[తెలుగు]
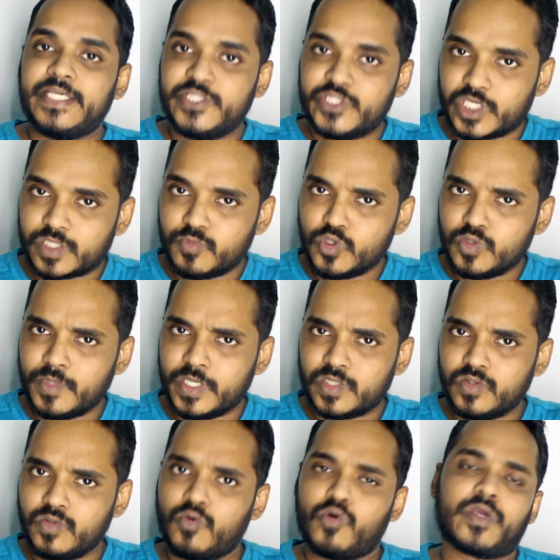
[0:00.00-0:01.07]
ఇంతకుముందు
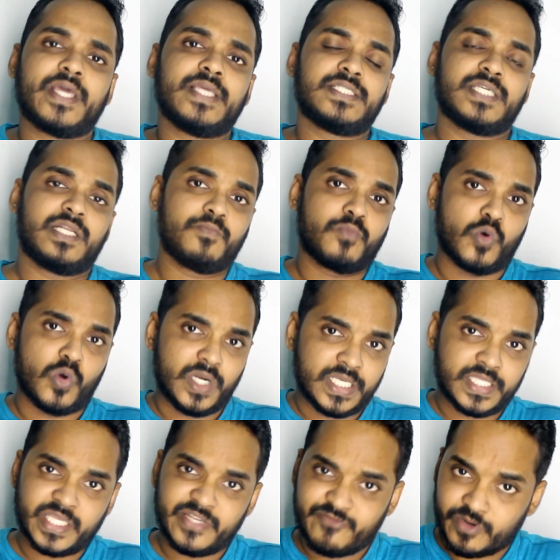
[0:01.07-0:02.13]
మనం ఒకేసారి
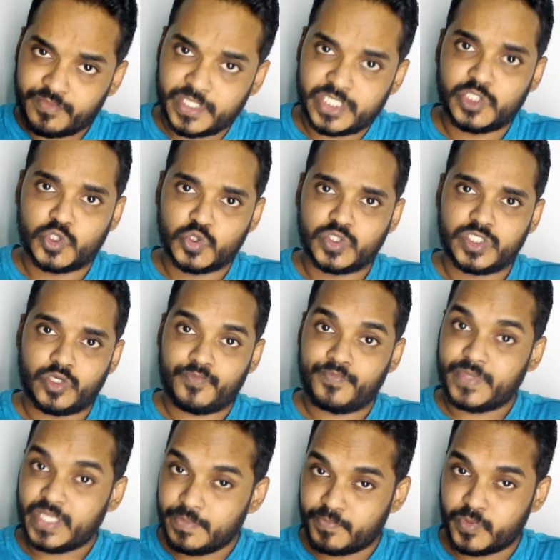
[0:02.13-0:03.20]
బోలెడంత ఇన్ఫర్మేషన్ చూసాం
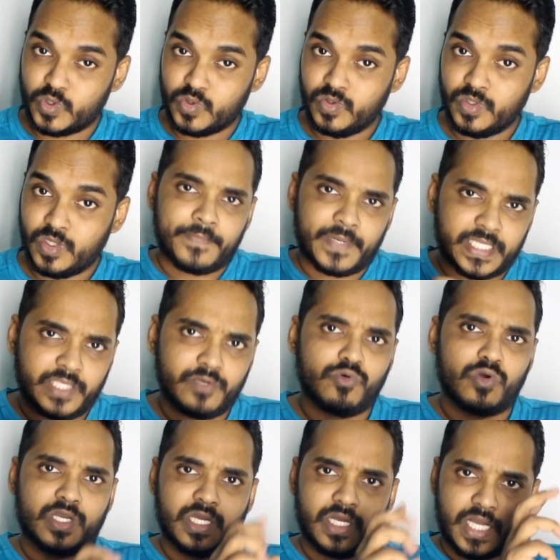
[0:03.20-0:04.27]
ఇప్పుడు ప్రతి
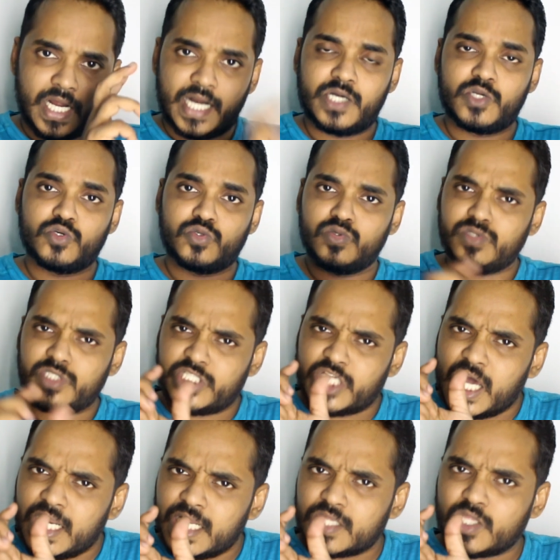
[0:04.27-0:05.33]
ఒక్క కార్డులోనూ
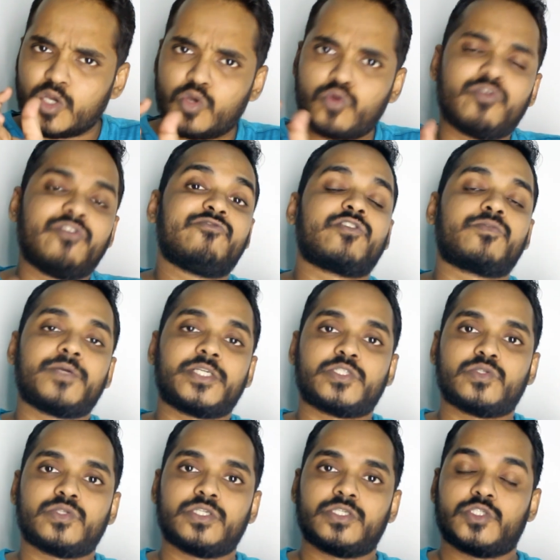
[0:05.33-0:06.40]
చాలా తక్కువ
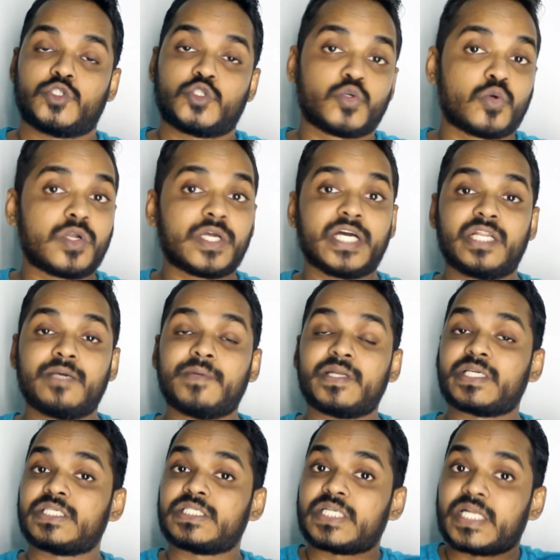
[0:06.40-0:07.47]
ఇన్ఫర్మేషన్ ఉంది చూడగానే
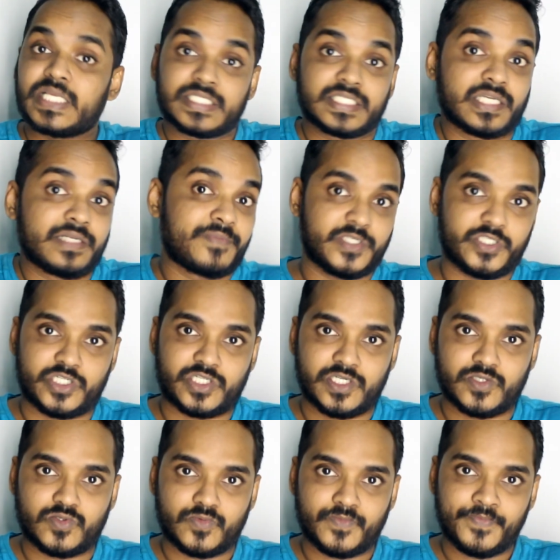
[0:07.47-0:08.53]
మనకి స్ట్రెస్
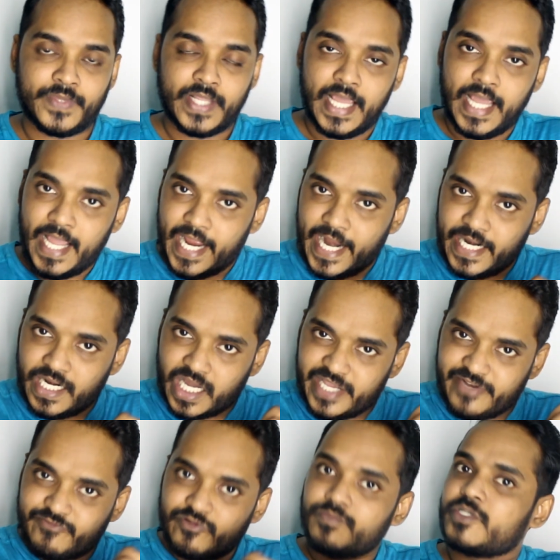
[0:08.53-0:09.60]
అనిపించట్లేదు అండ్ ఆ
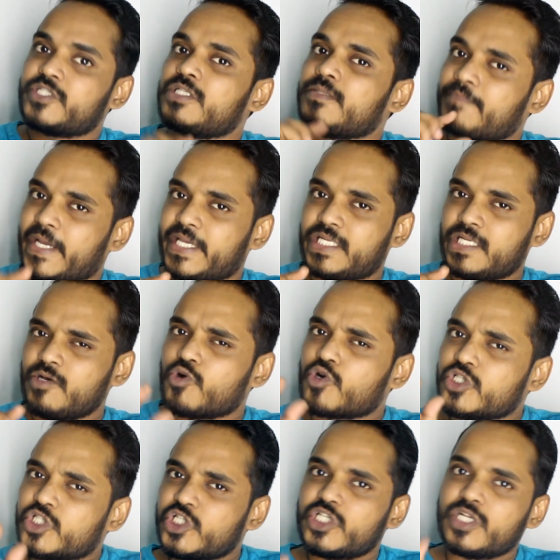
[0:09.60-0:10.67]
ఇన్ఫర్మేషన్ పైన
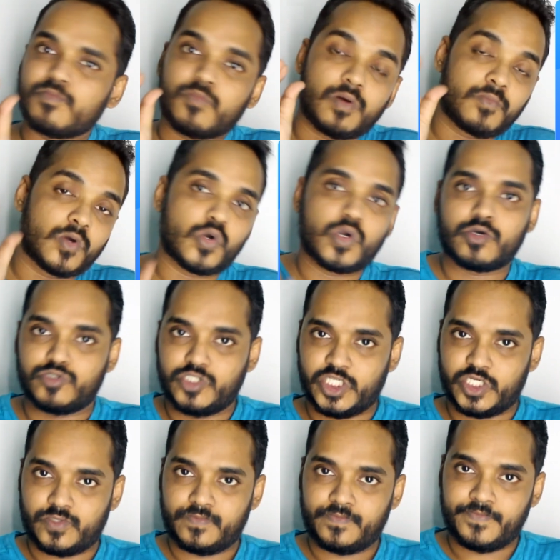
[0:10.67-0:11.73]
ఒక చిన్న బొమ్మ కూడా
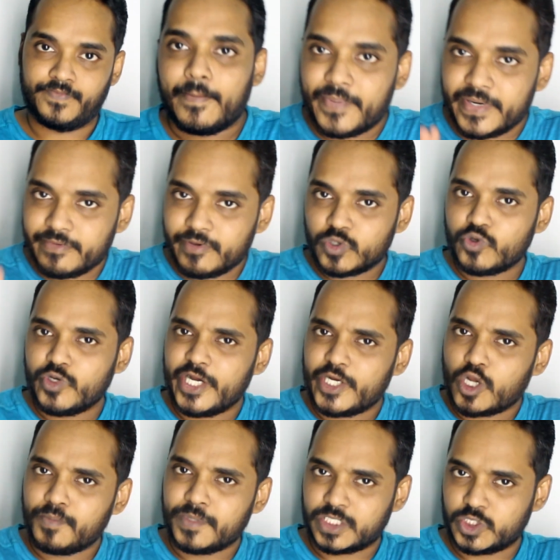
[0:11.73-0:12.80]
ఉంచాను అప్పటి వరకు ఏ
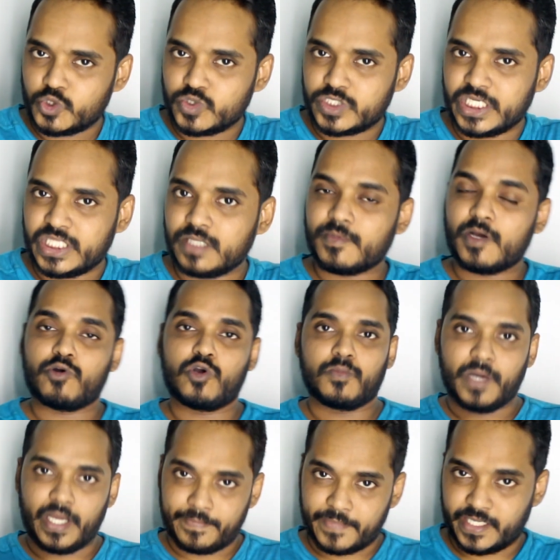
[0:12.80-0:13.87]
టాపిక్స్ చూసి అయితే మా వాడు
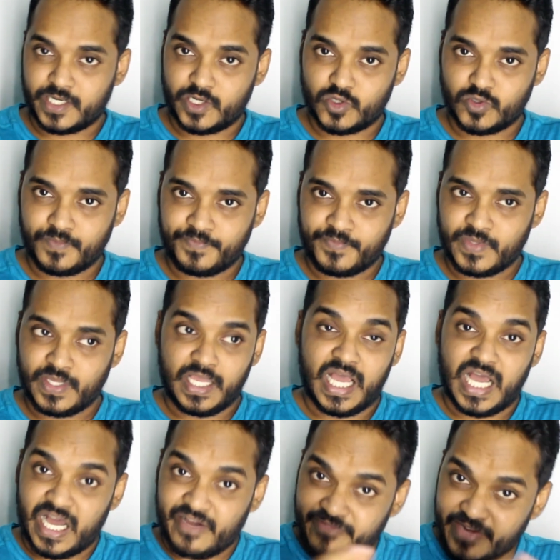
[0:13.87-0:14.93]
భయపడ్డాడో
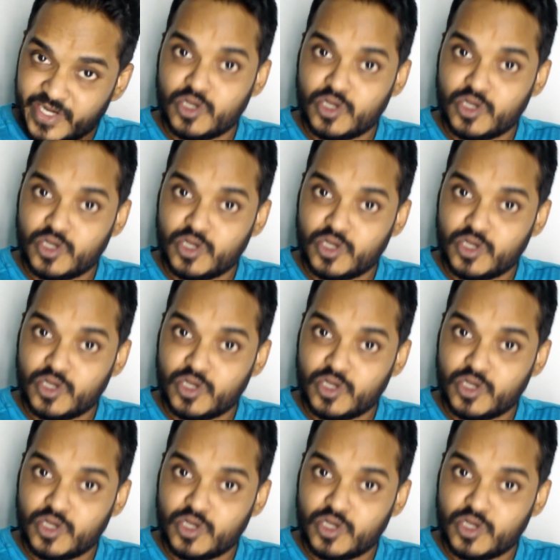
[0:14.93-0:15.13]
అవే